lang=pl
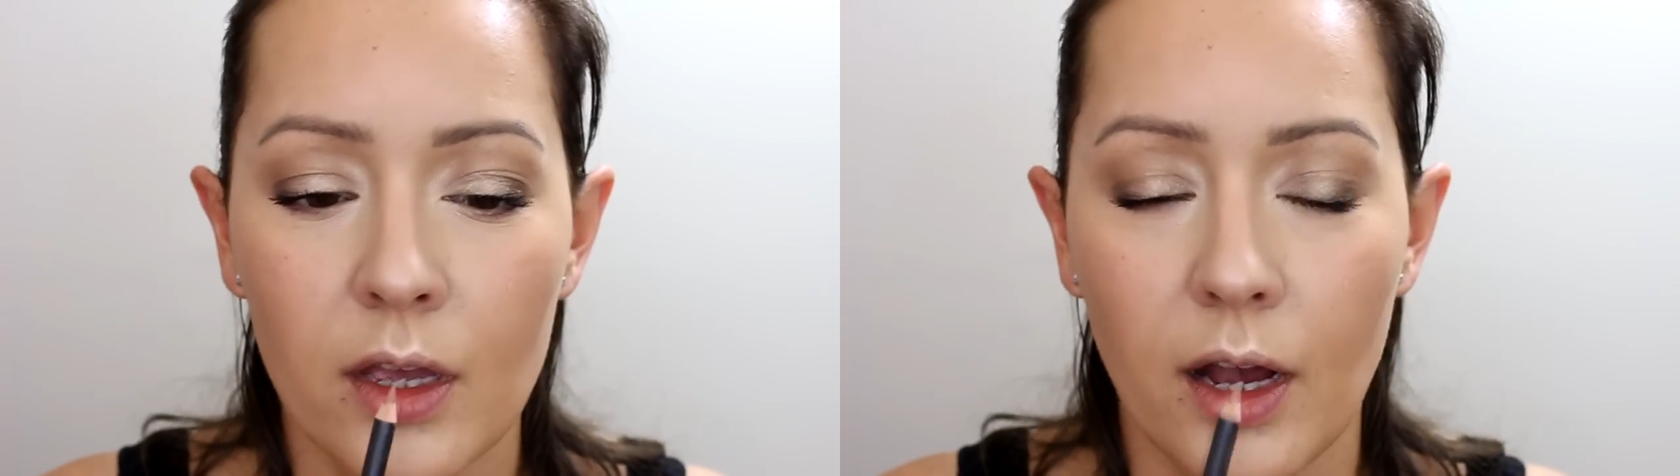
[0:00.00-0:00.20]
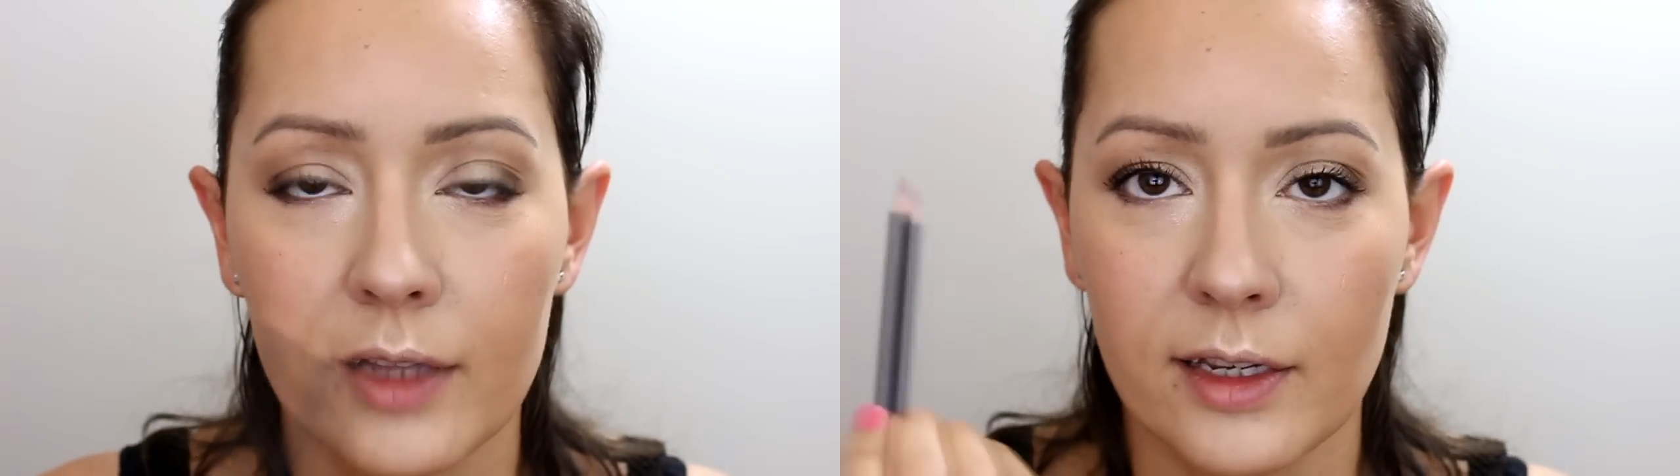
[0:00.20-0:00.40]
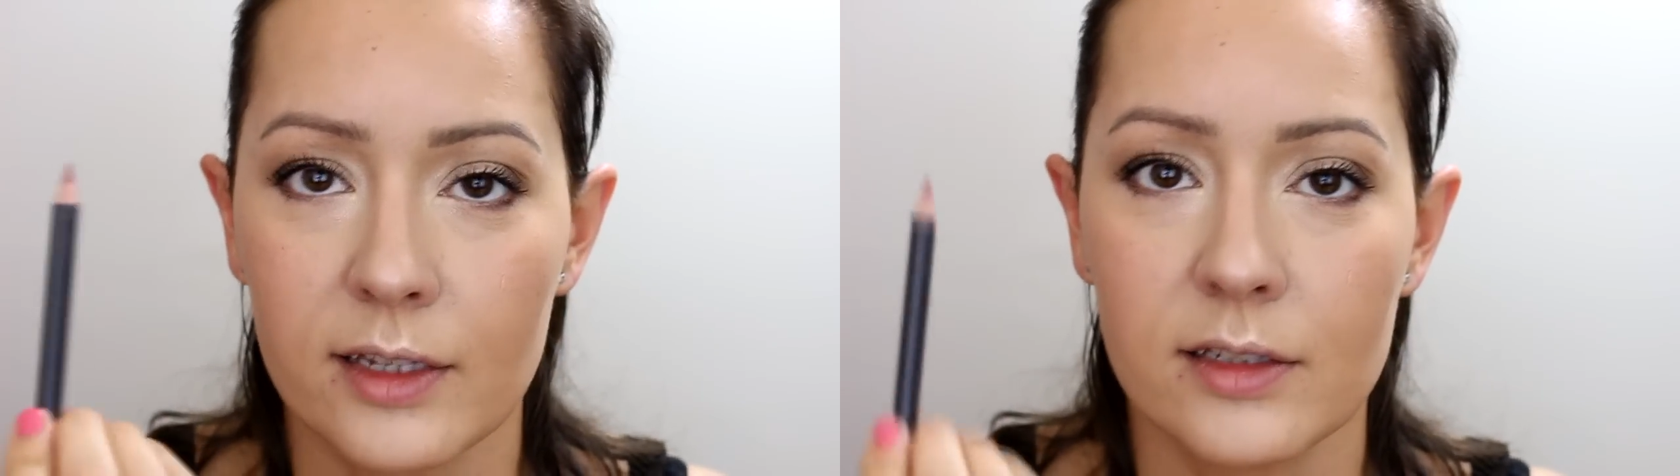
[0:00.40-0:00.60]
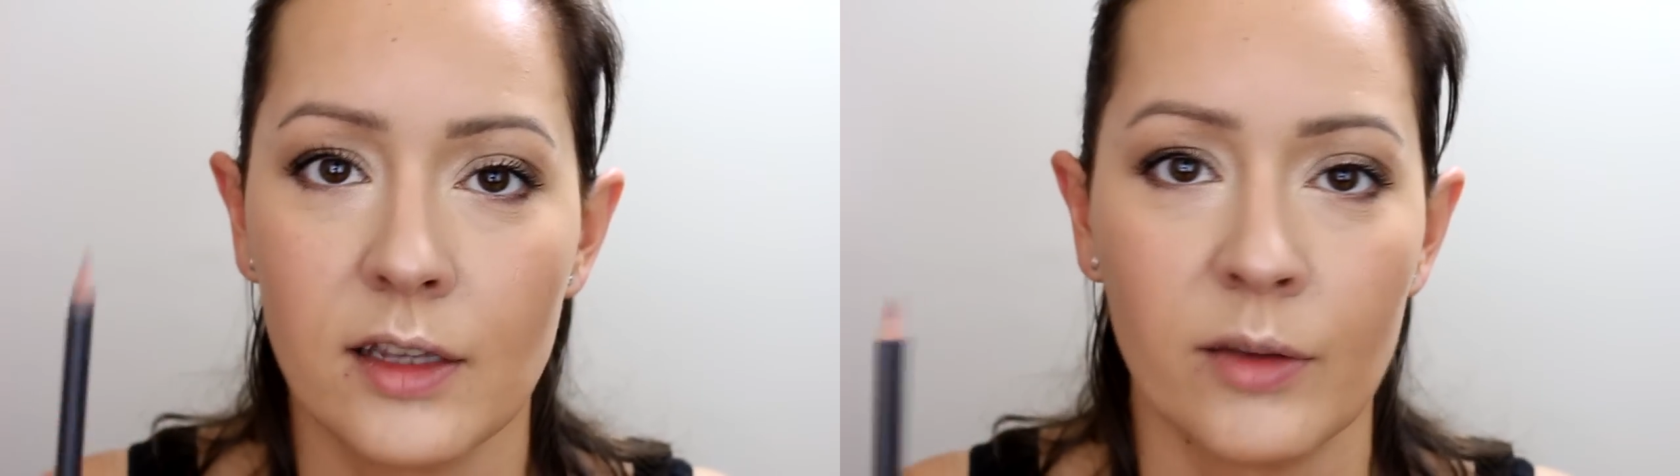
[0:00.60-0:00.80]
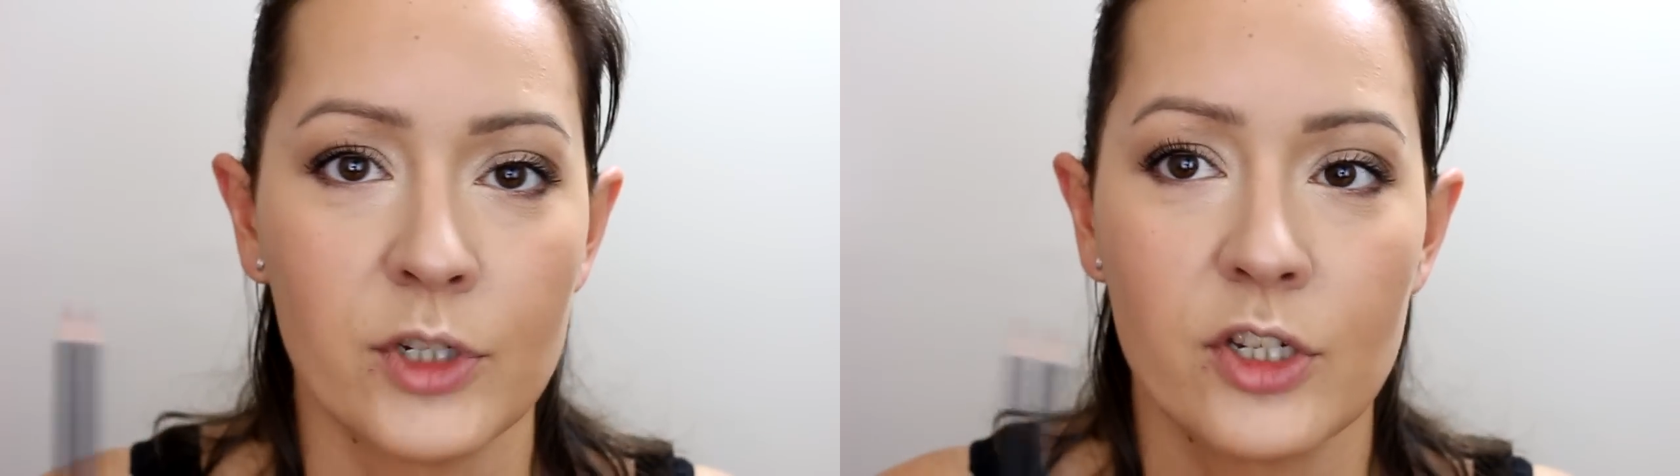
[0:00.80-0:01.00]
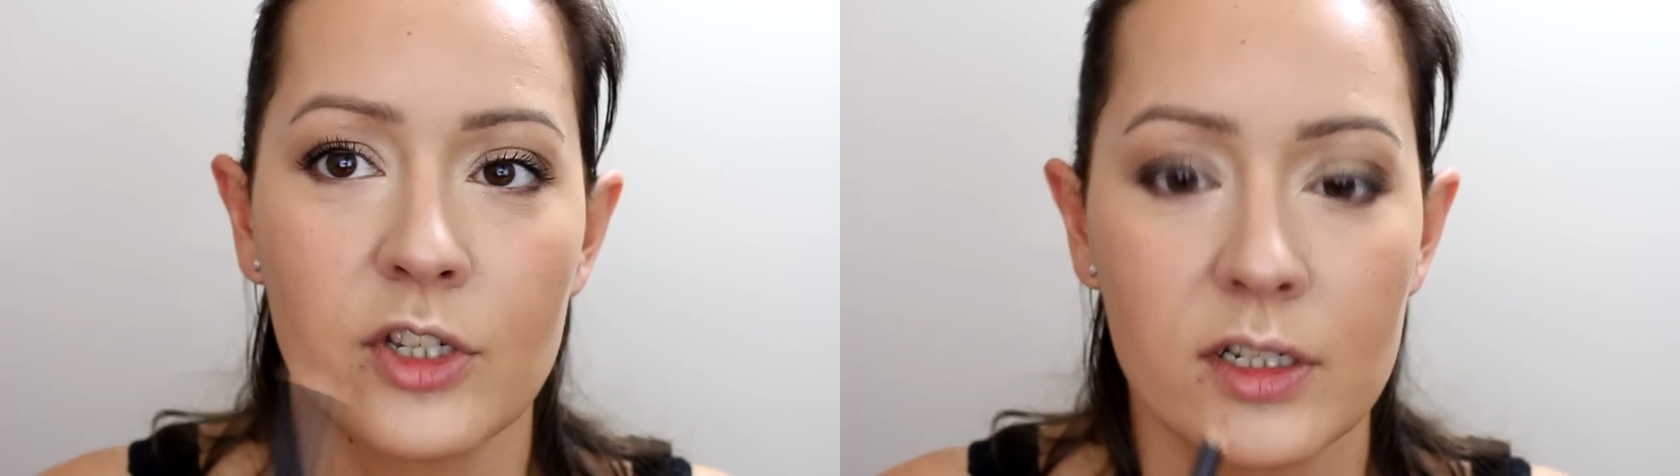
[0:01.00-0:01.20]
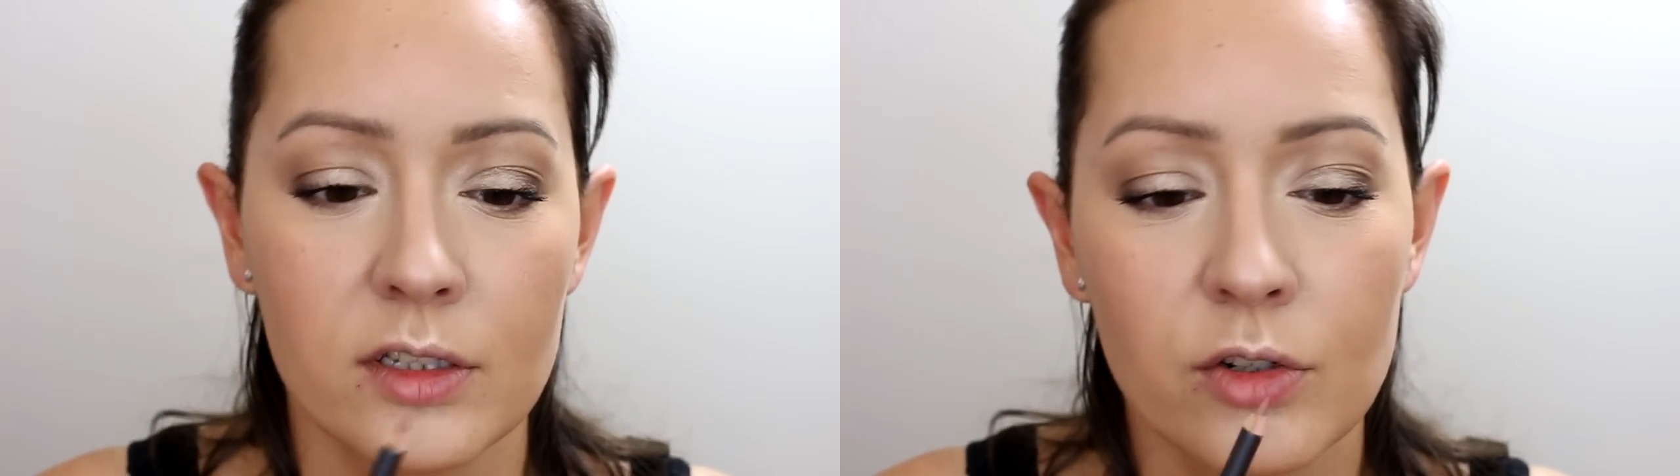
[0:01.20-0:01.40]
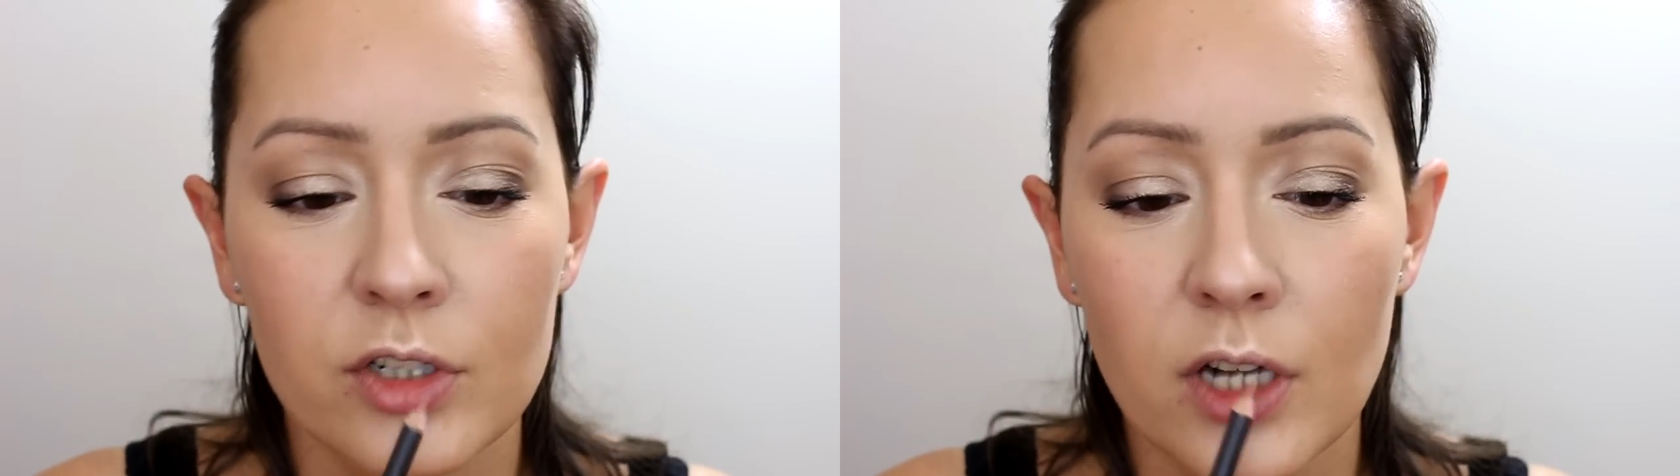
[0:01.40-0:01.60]
A ta jest, nie wiem, 10 razy
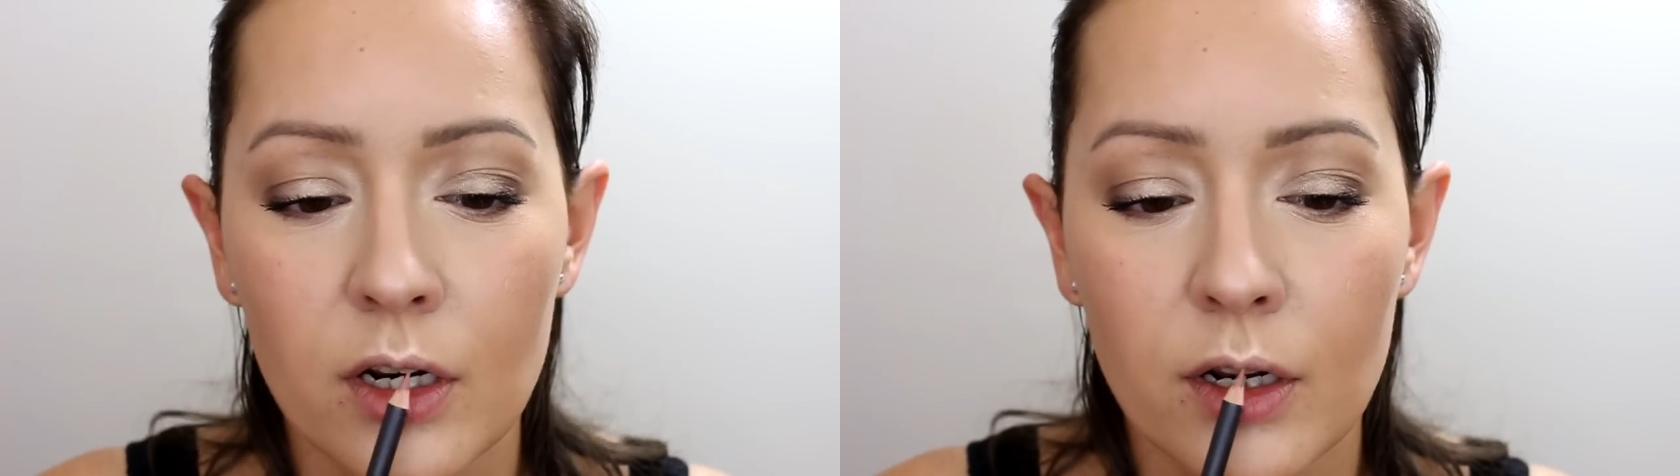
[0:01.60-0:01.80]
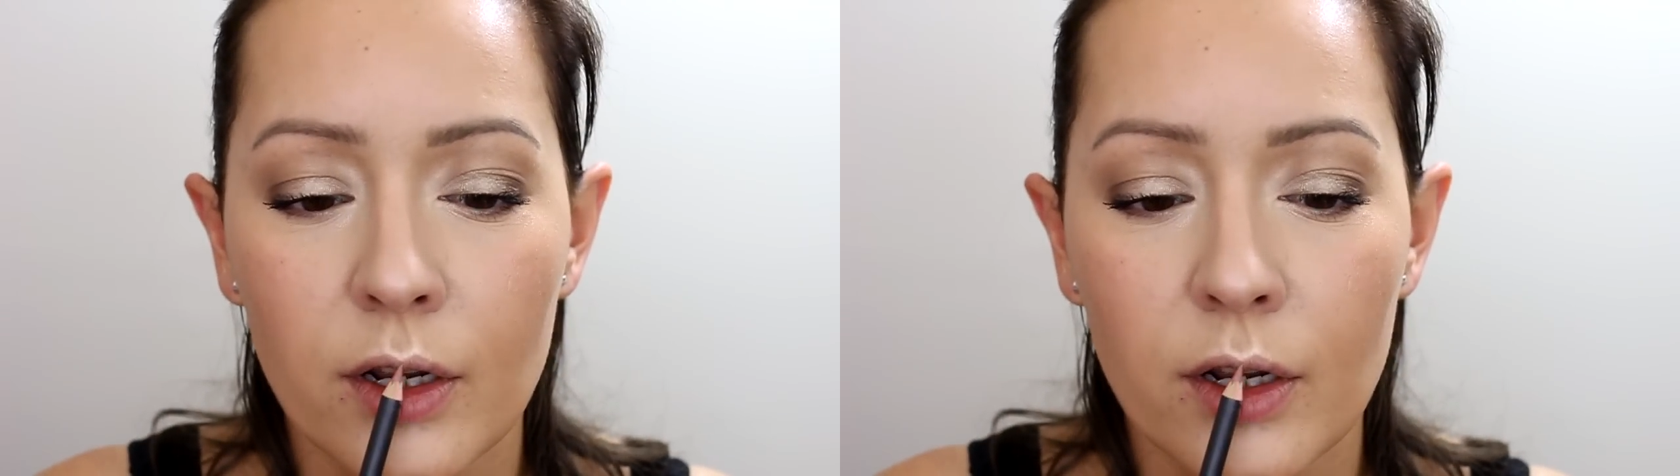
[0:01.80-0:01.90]
droższa?